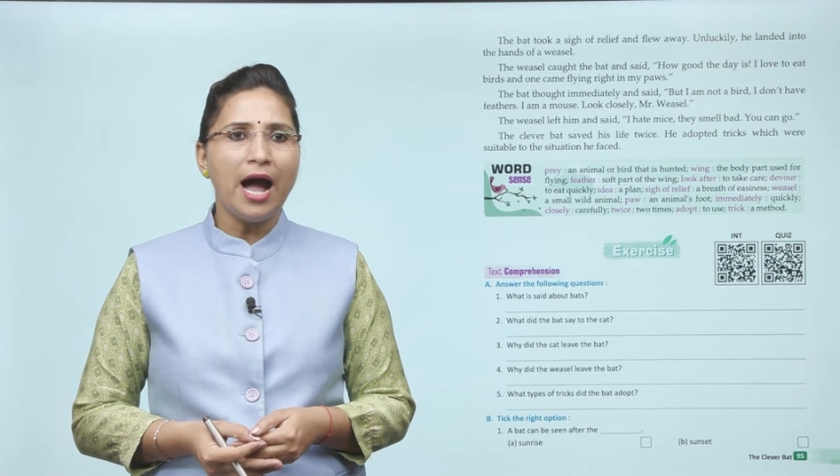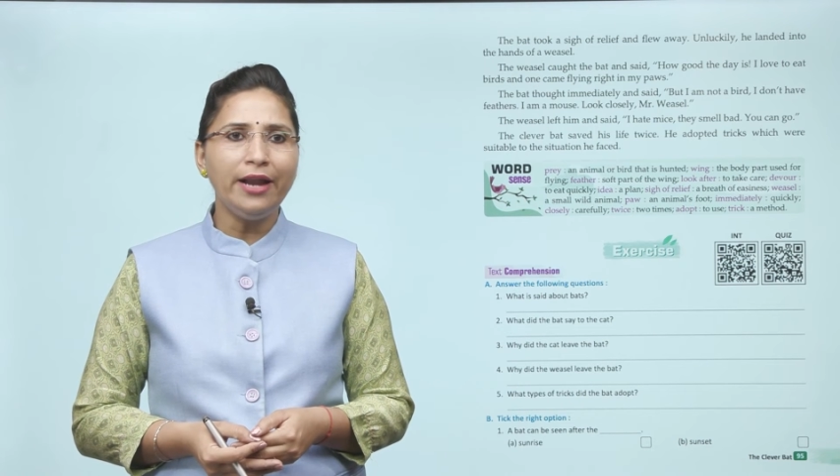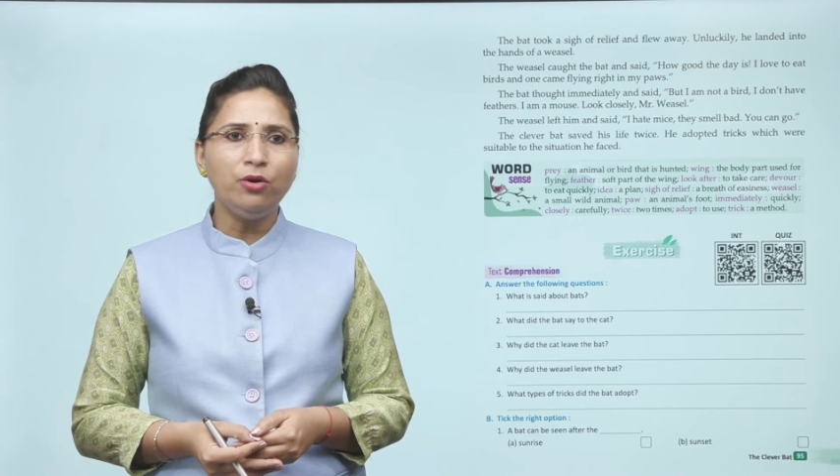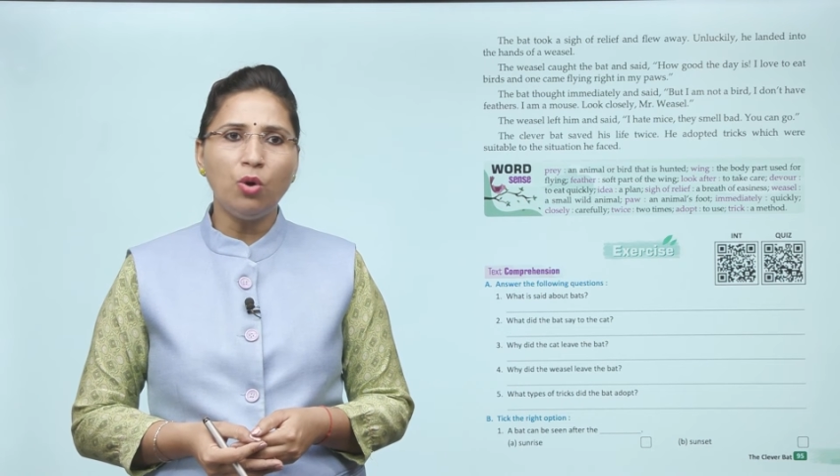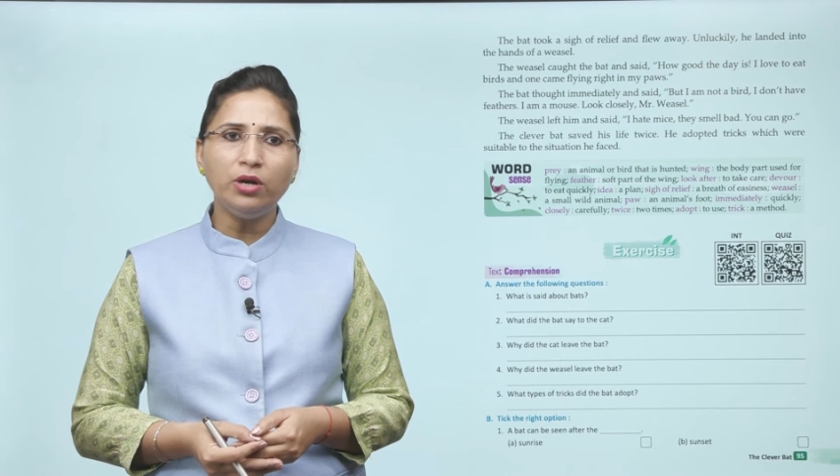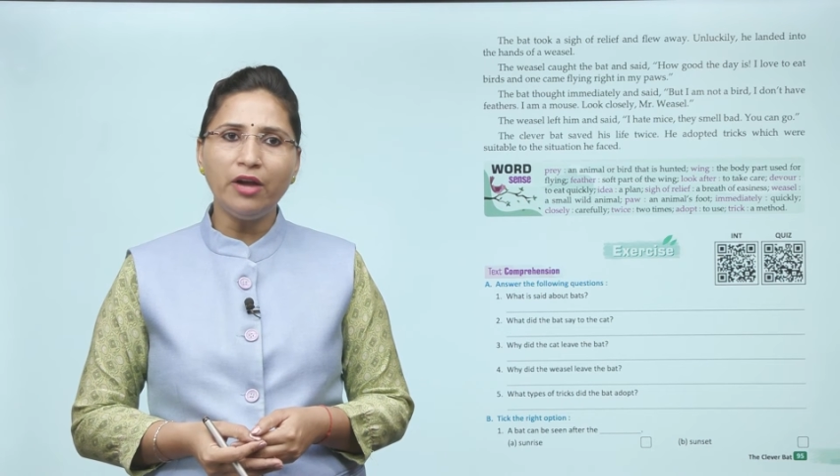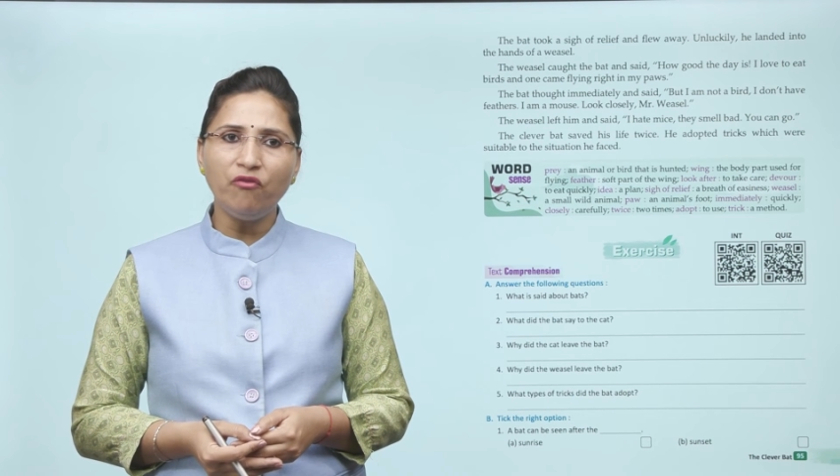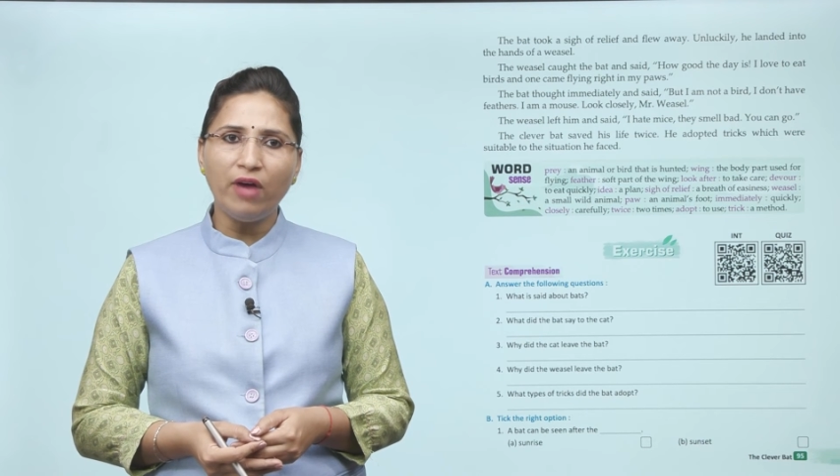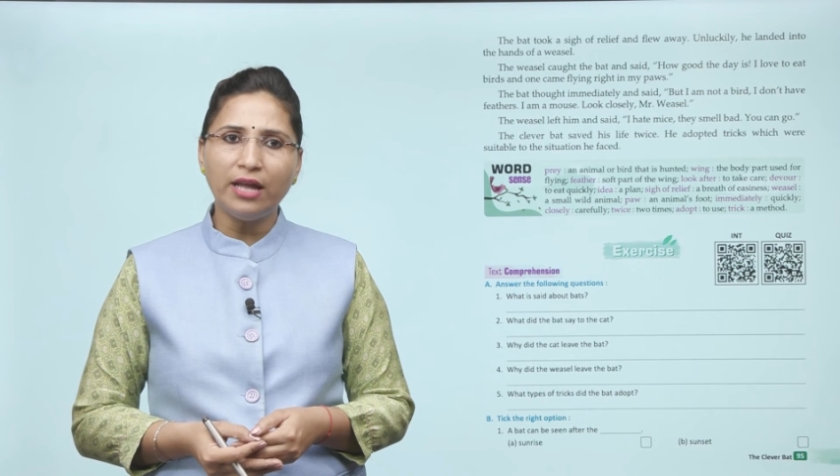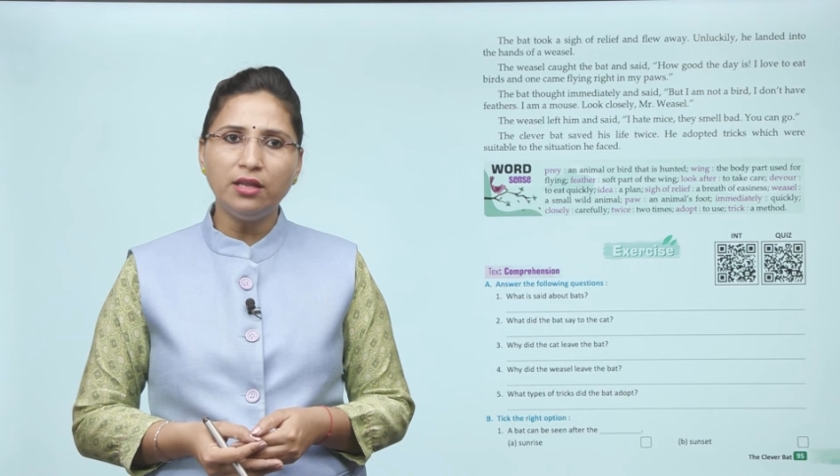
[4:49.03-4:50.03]
आई डोंट हैव
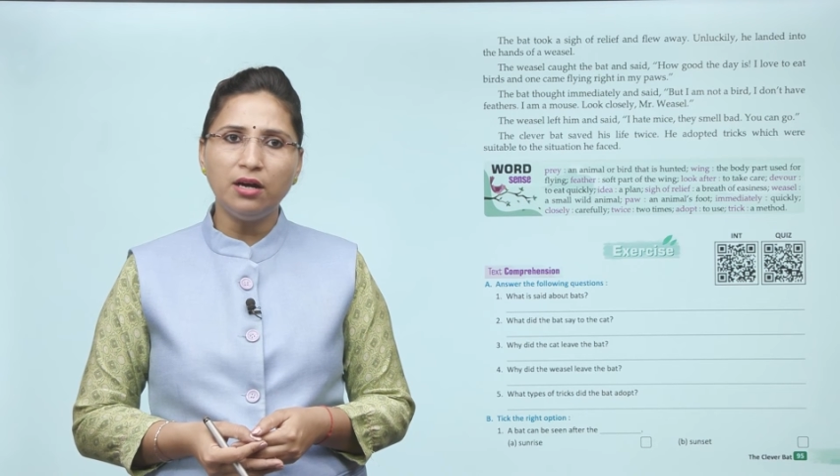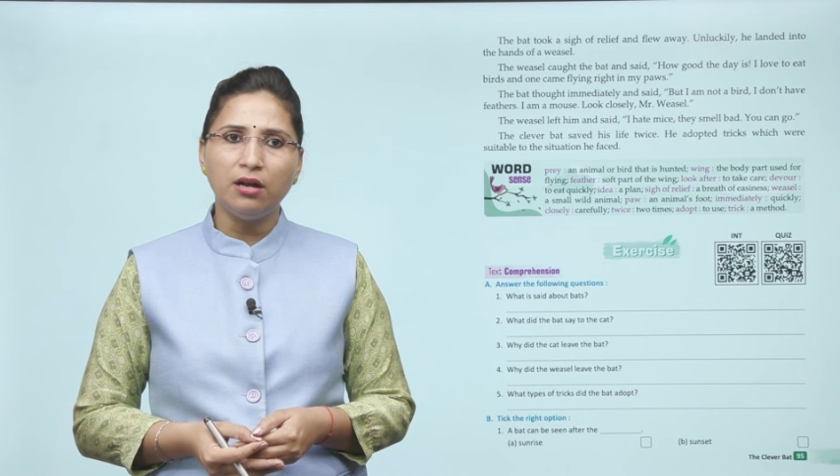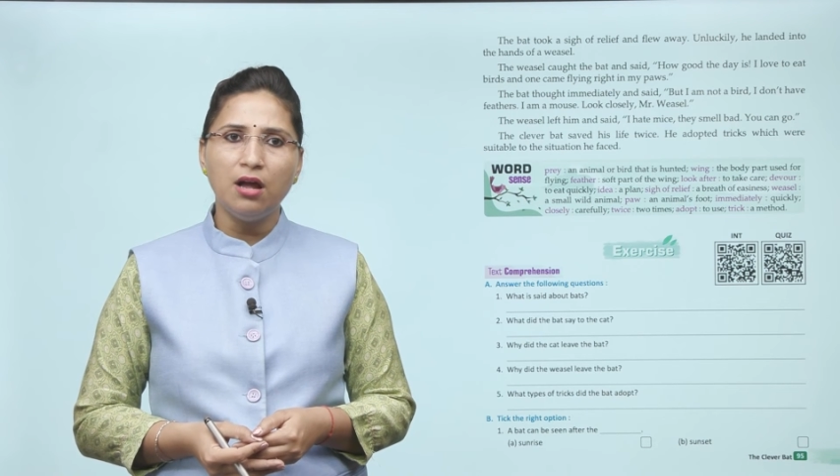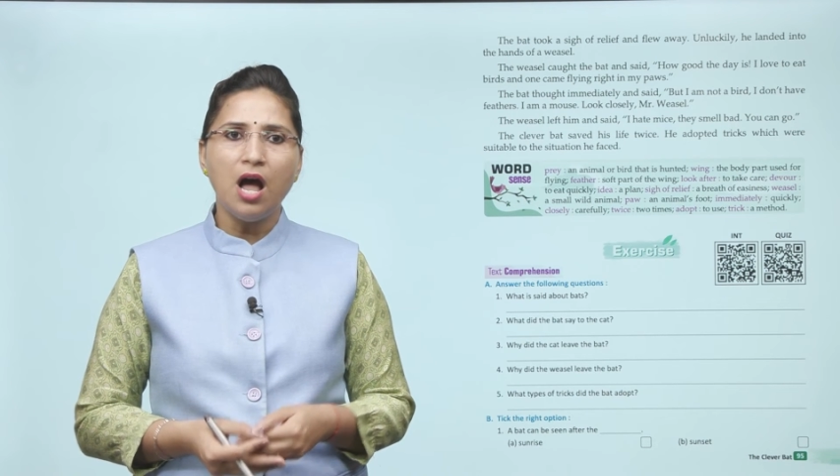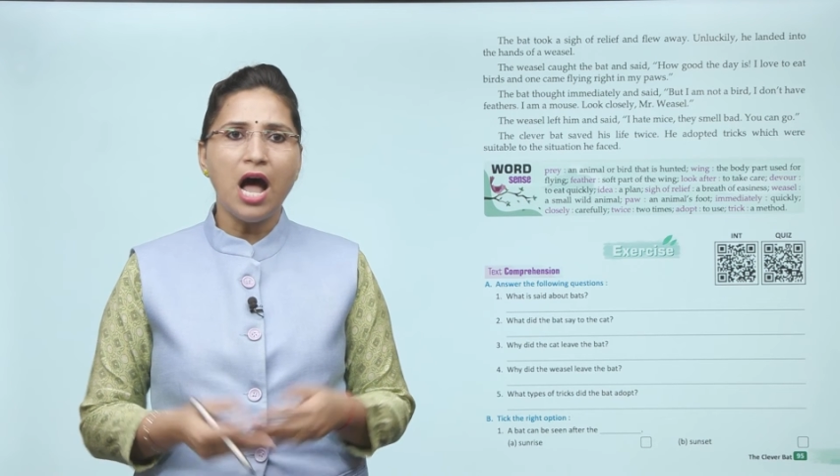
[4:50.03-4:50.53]
फैदर